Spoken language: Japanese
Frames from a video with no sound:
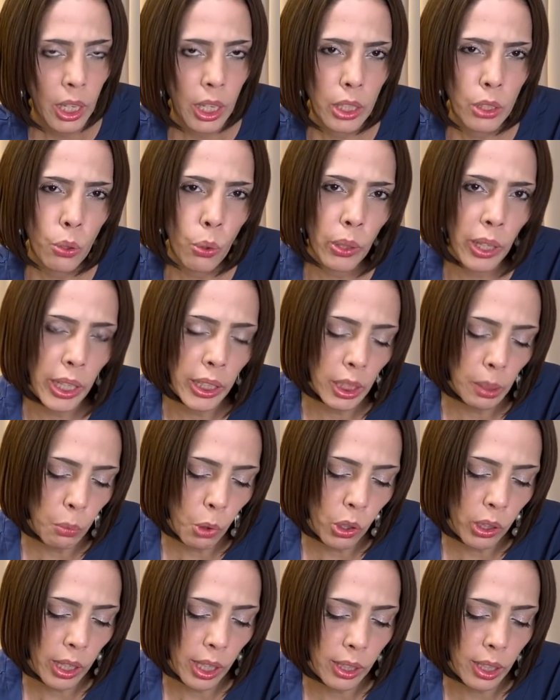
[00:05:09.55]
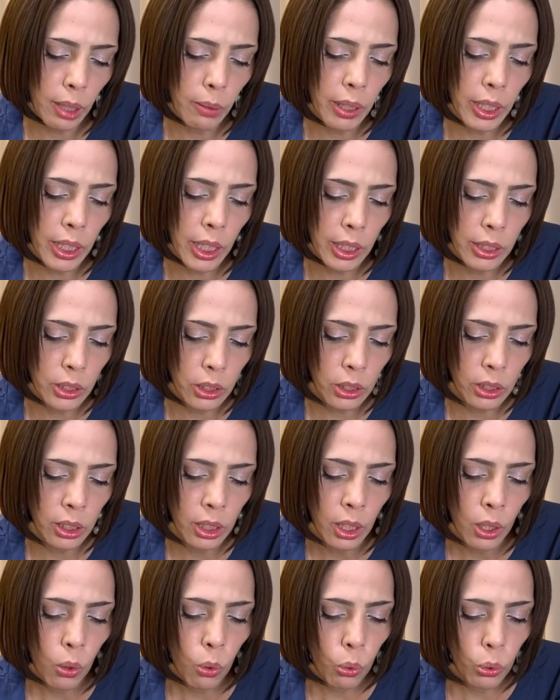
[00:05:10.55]
それにもかかわらず、
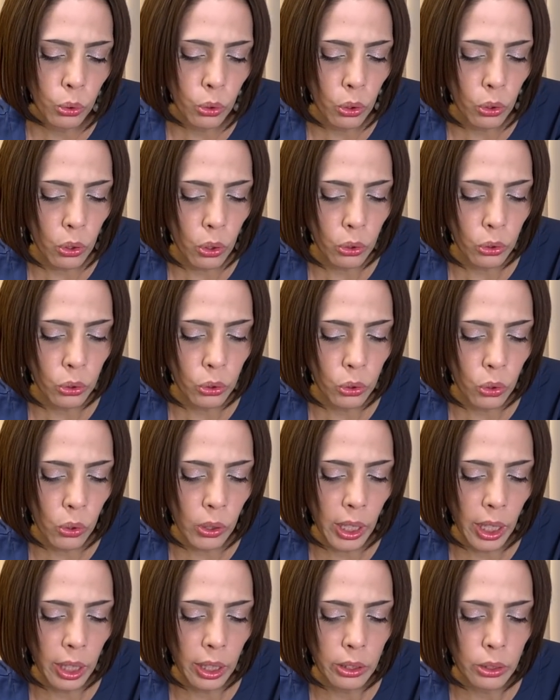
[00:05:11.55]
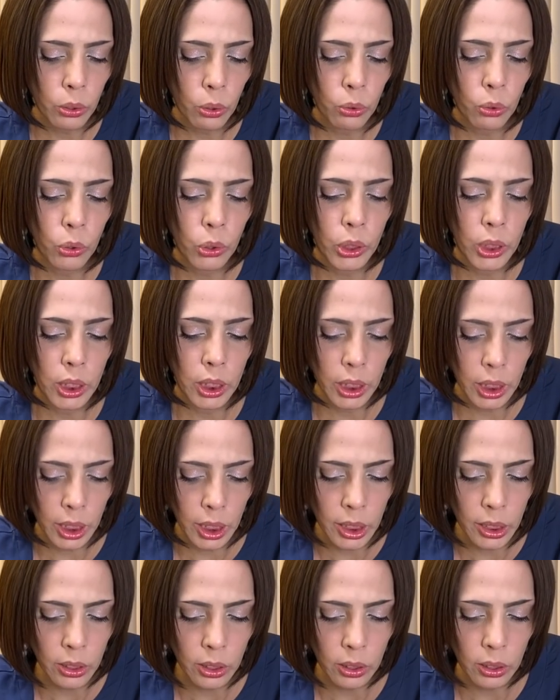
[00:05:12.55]
驚くのがその支持
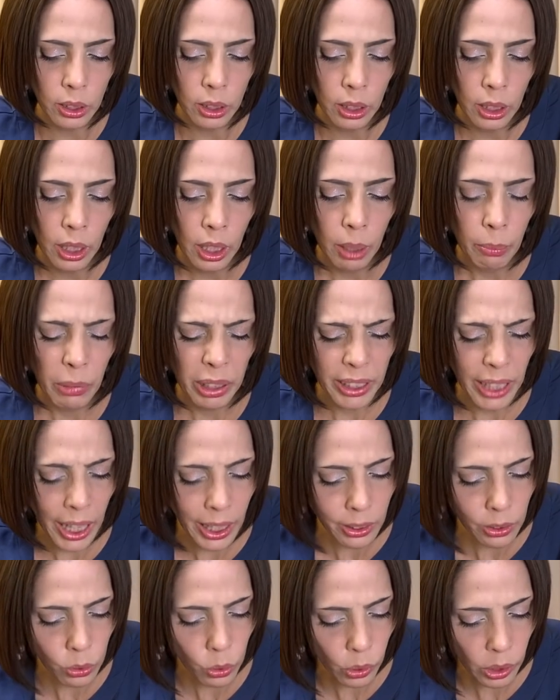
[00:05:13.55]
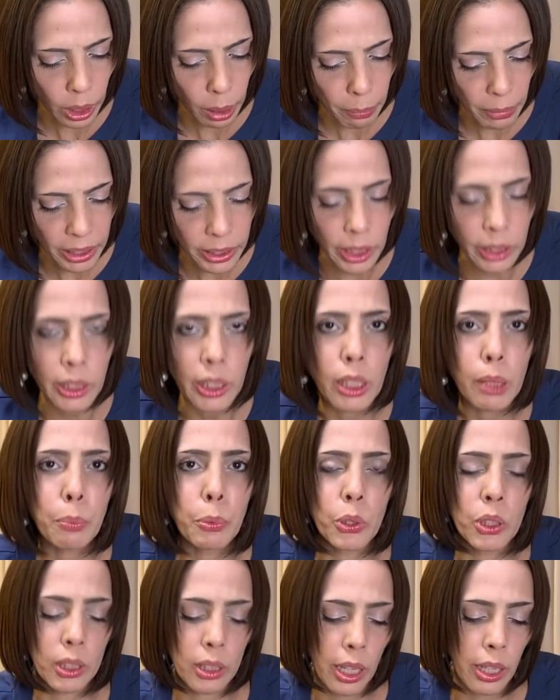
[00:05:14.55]
率。まあ、なんとかまだ
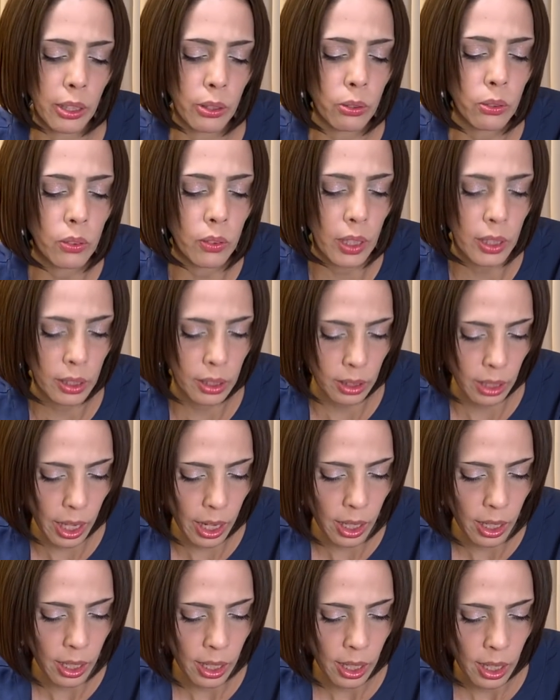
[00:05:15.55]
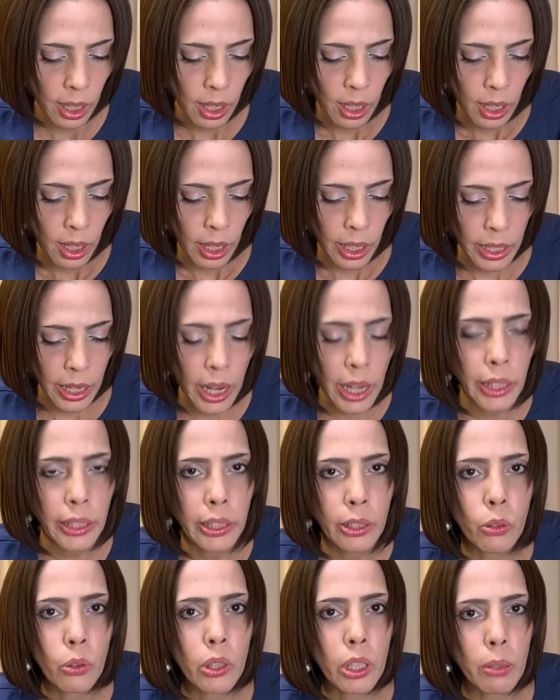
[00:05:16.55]
キープしているんですね。やは
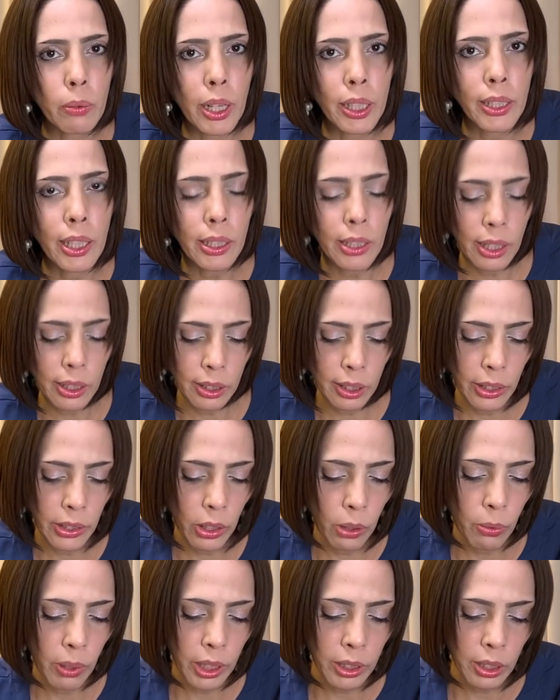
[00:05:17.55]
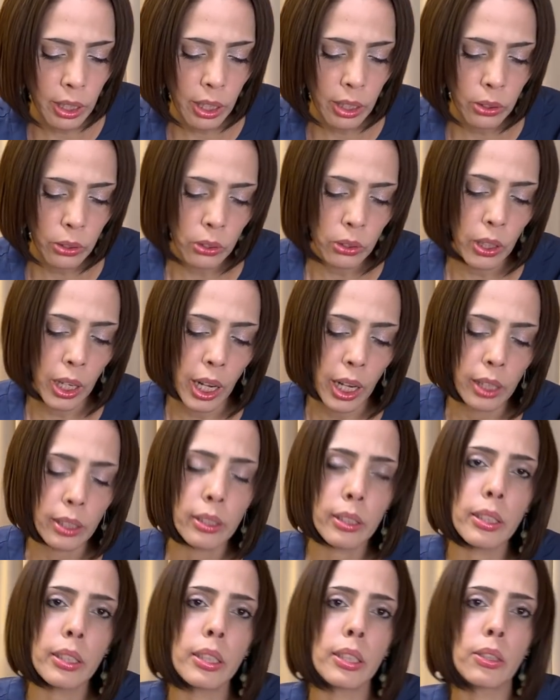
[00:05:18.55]
りこれは長きにわたる
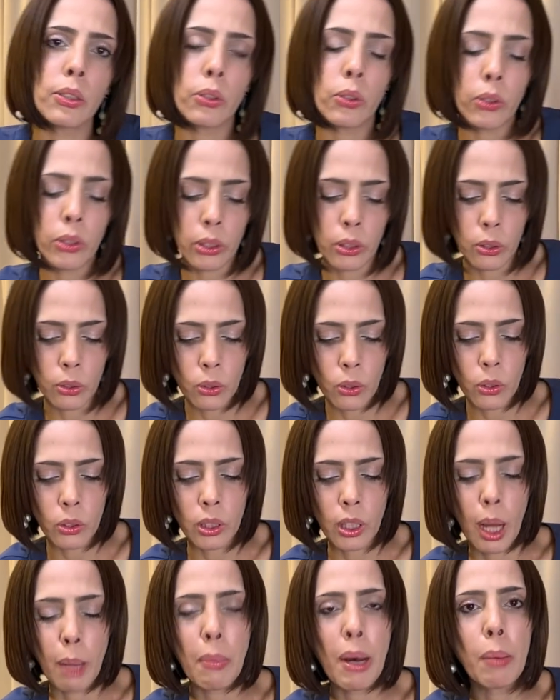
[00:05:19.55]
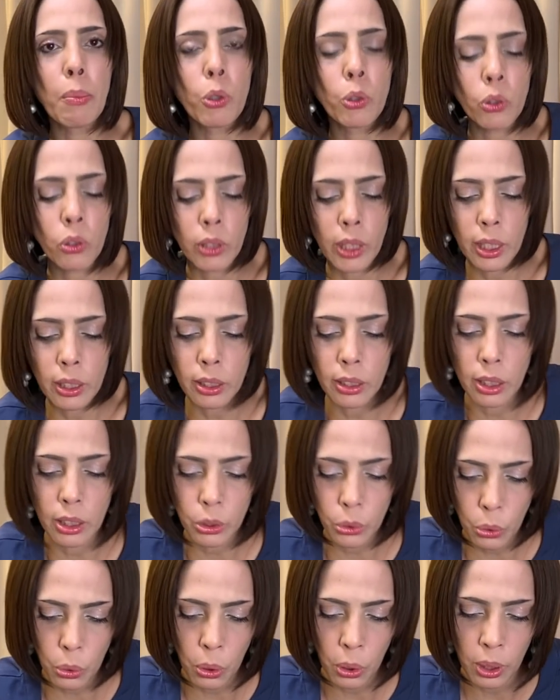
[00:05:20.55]
反日教育の賜物なんで
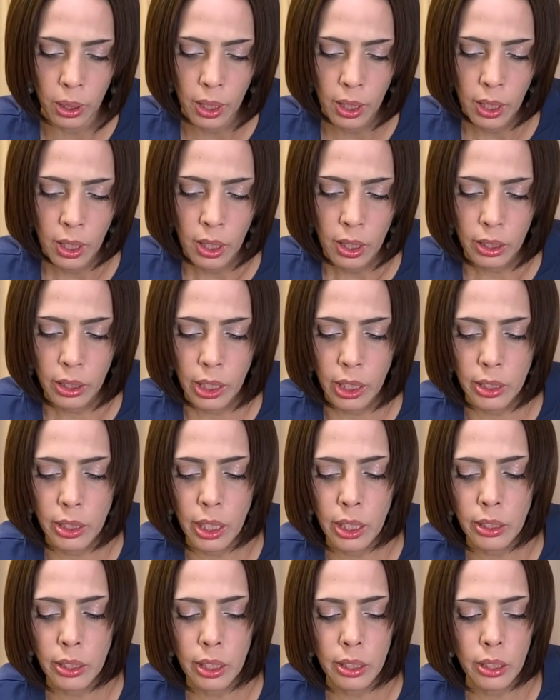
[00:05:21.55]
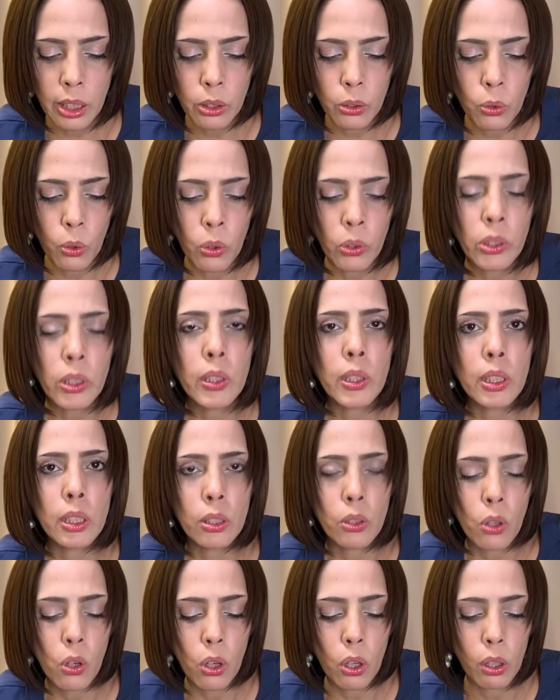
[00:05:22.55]
しょう。経済政策音痴
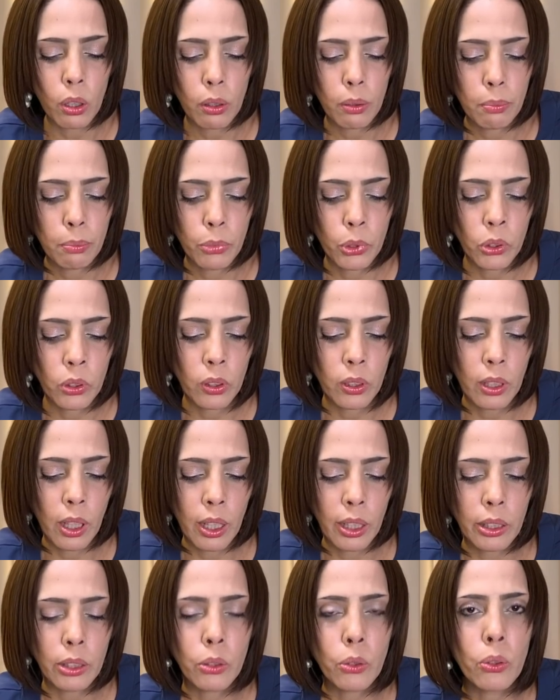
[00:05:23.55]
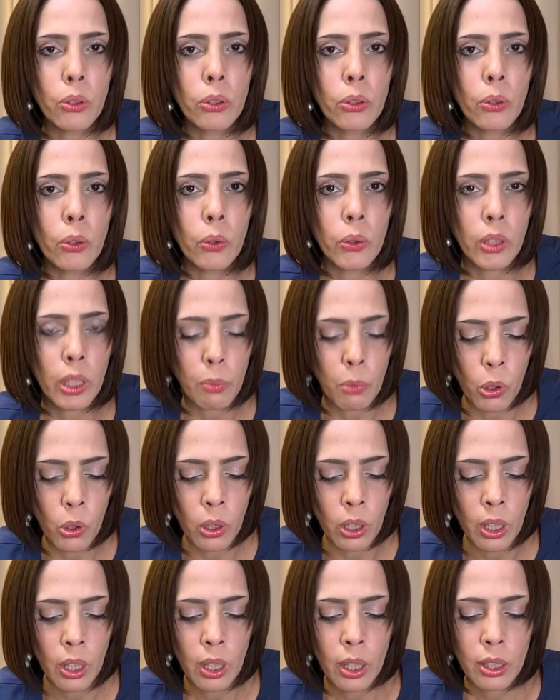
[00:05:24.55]
のムン大統領で
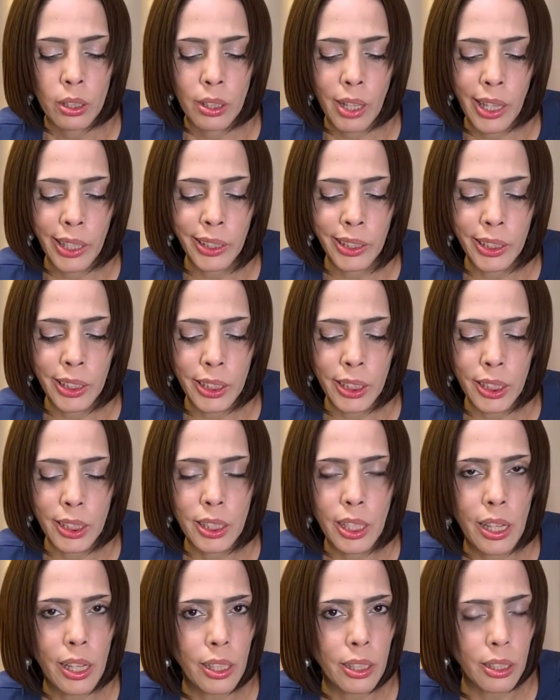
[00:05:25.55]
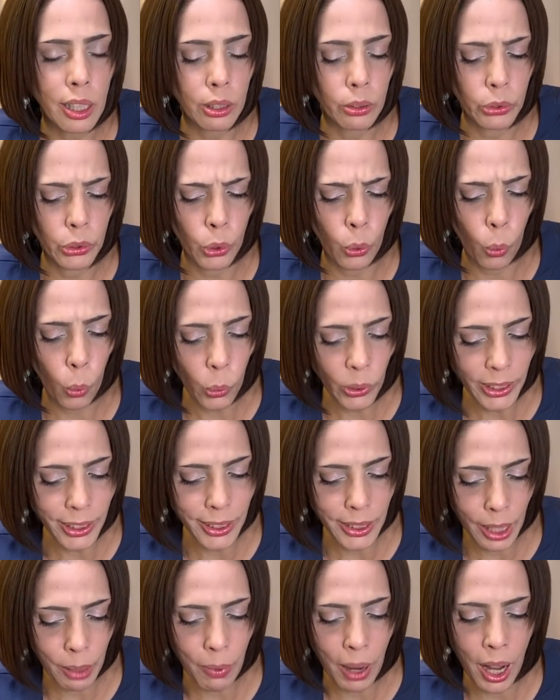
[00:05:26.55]
も対日政策におい
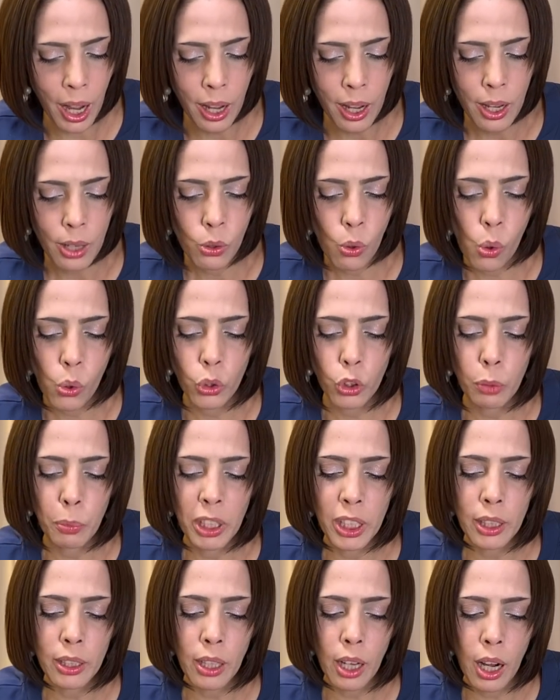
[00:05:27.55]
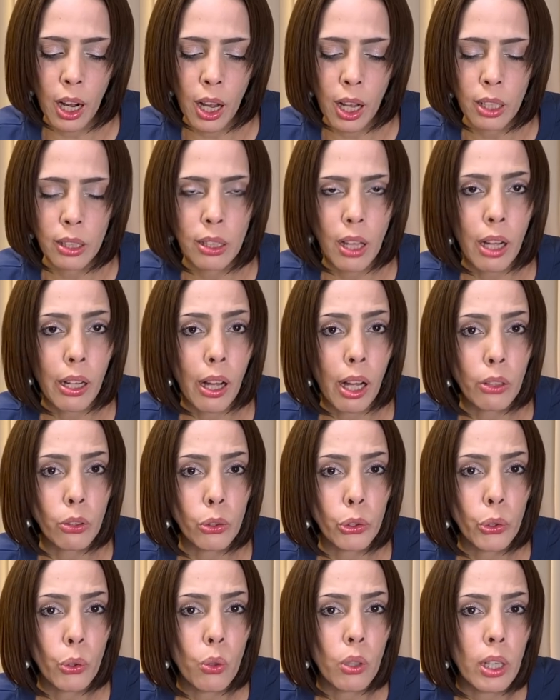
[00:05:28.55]
ては国民から高
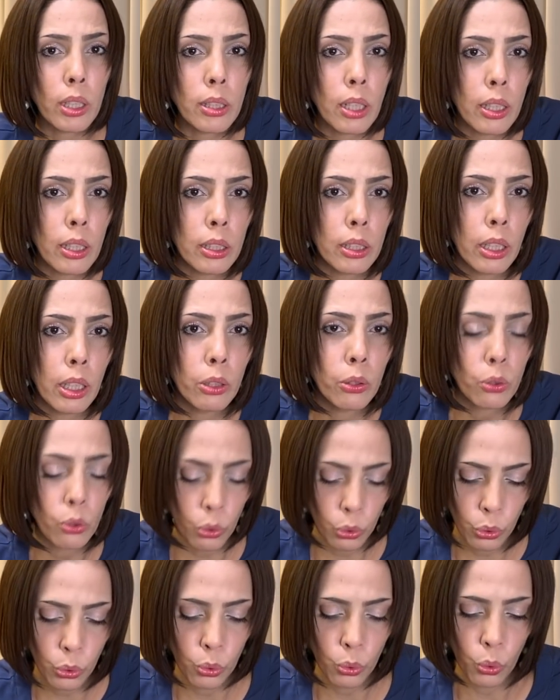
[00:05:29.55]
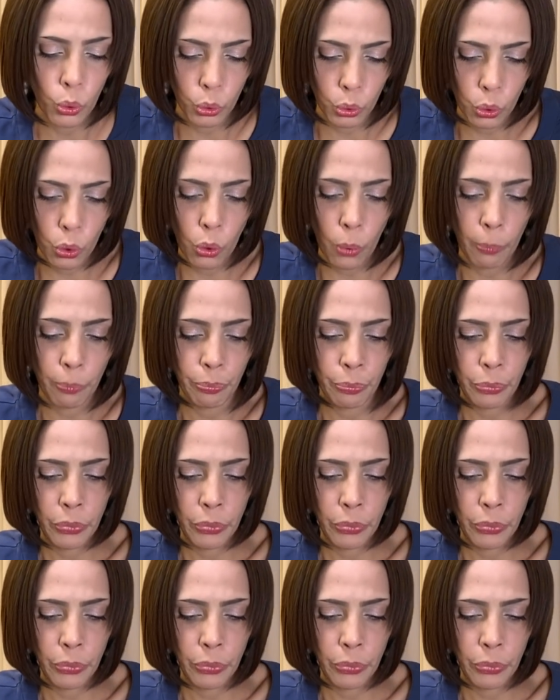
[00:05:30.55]
く評価されているということ。